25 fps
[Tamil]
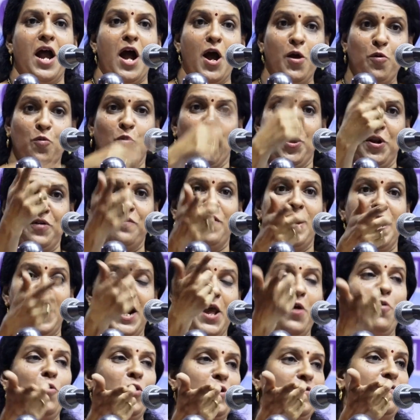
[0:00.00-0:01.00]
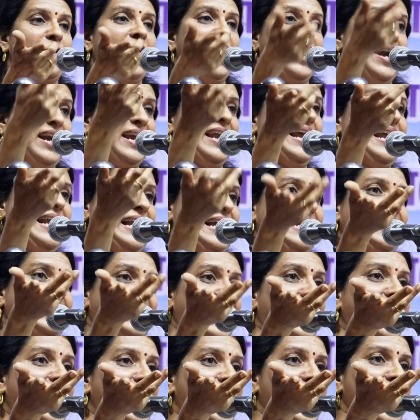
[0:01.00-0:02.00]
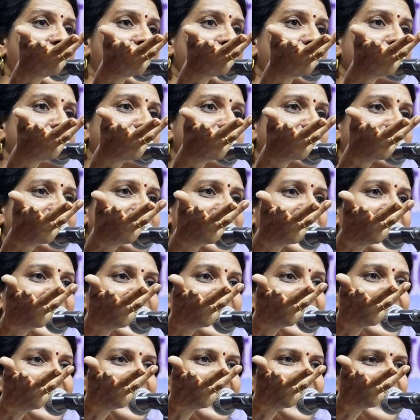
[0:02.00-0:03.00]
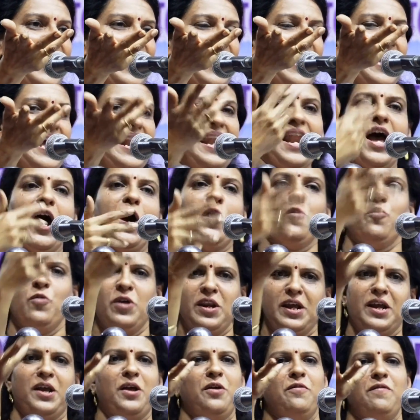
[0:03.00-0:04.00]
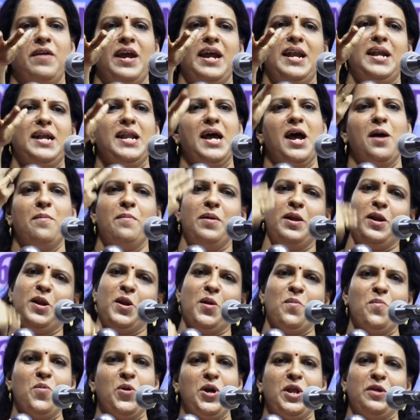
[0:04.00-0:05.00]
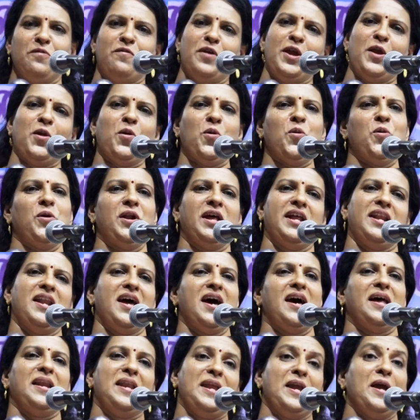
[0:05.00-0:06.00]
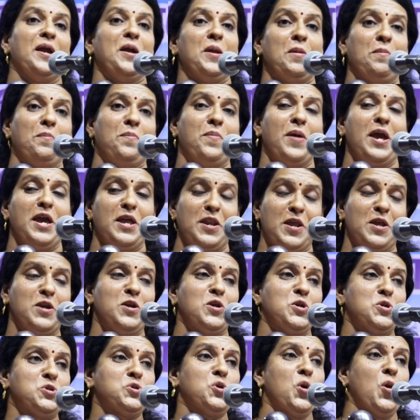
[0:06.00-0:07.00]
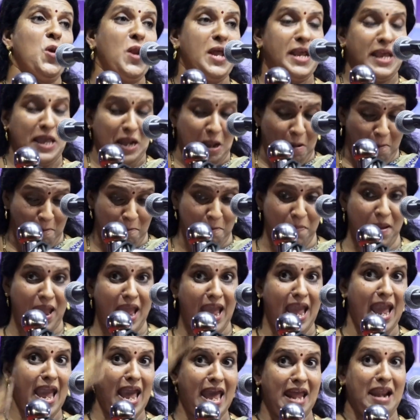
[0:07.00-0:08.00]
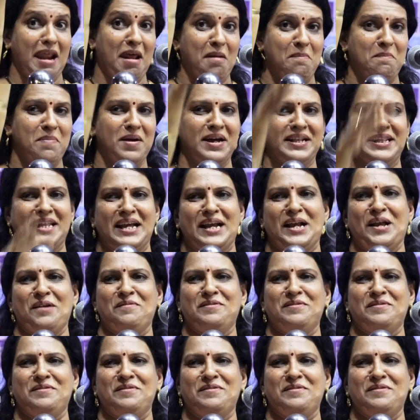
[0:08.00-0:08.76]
நான் ஒருவேளை உன் வாழ்க்கைக்கு தடையாகி விட்டால் நான் உனக்கு வேண்டாம் என்ற முடிவை கூட நான் எடுப்பேன் என்று சொல்லுகிற பேரன்பு அந்த